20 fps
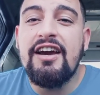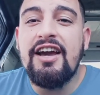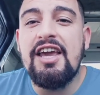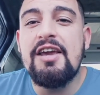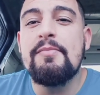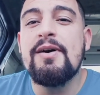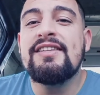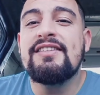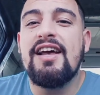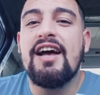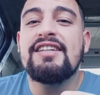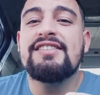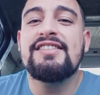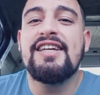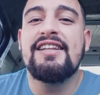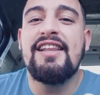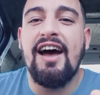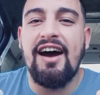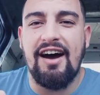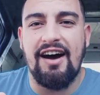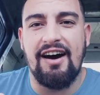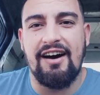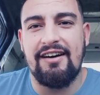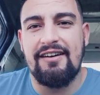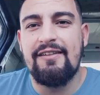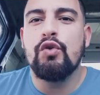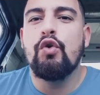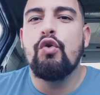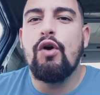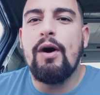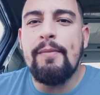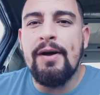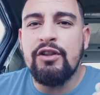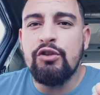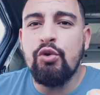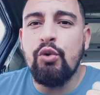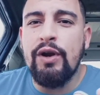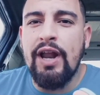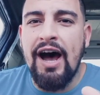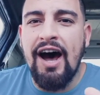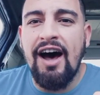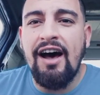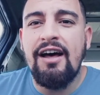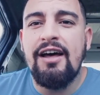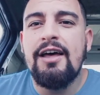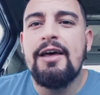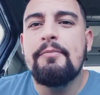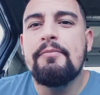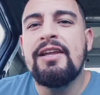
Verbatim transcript: قيمة الصداقة ومنظورها